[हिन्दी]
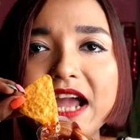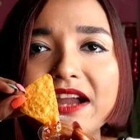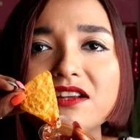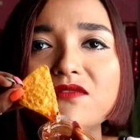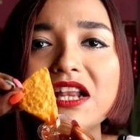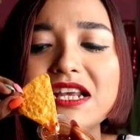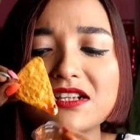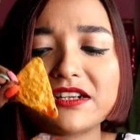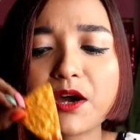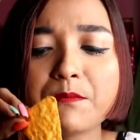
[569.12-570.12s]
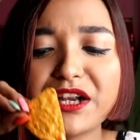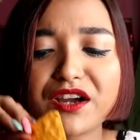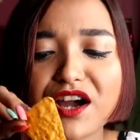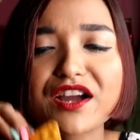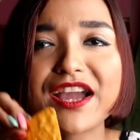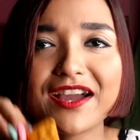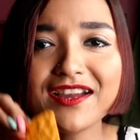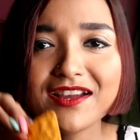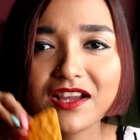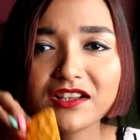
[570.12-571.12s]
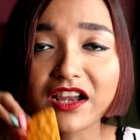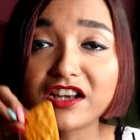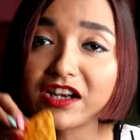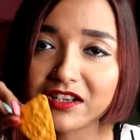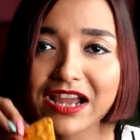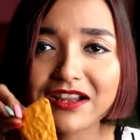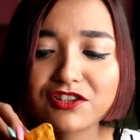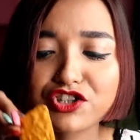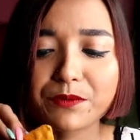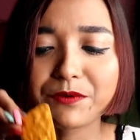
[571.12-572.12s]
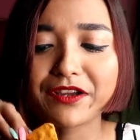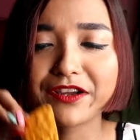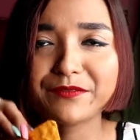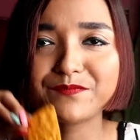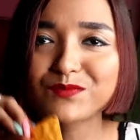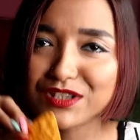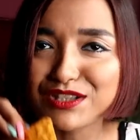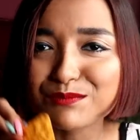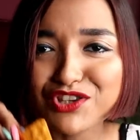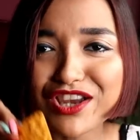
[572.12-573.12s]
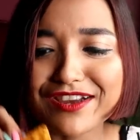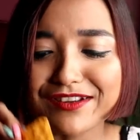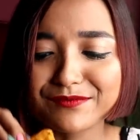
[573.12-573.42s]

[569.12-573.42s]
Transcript: रेक्टेंगल वाले ऐसे टब में रखा गया है ताकि रेक्टेंगल शेप रहे समझे